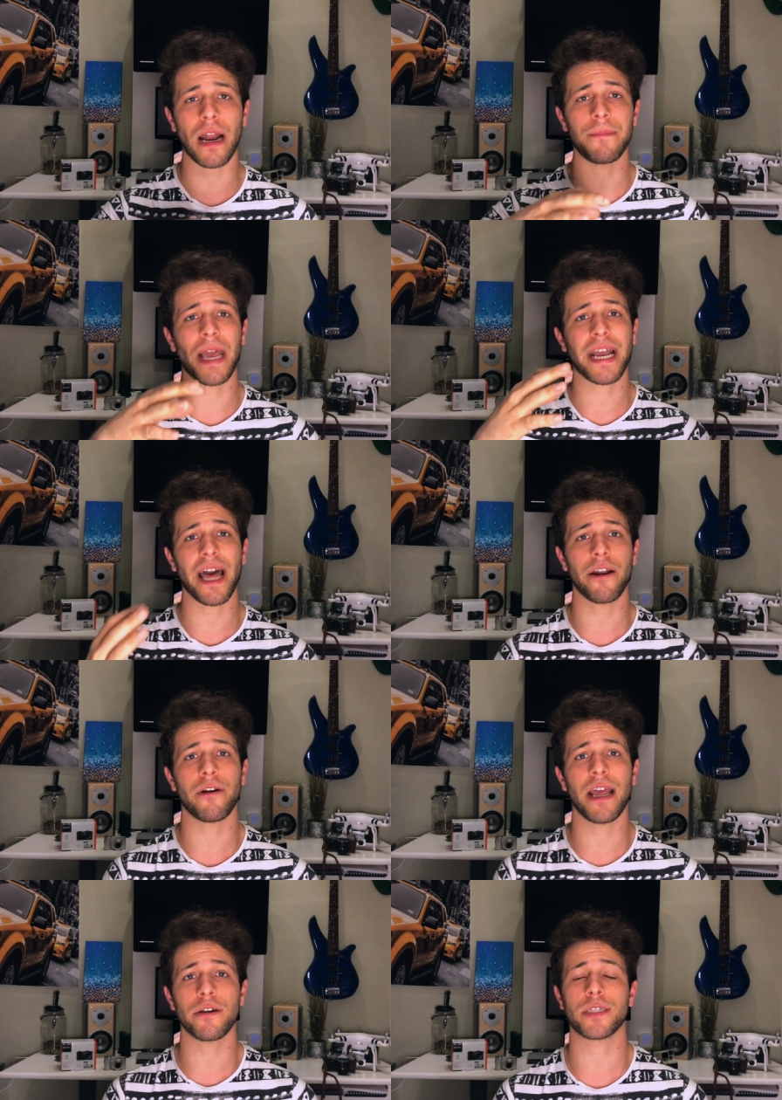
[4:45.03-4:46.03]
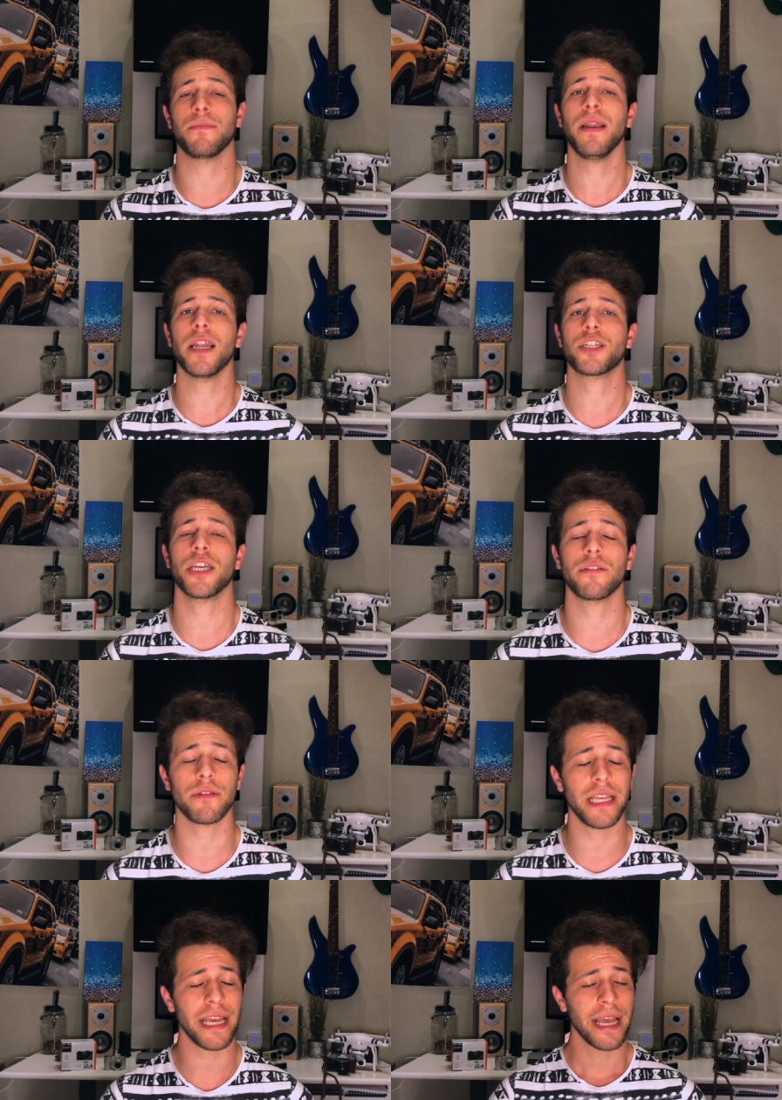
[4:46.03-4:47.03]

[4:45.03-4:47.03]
la mia Canon EOS 1100D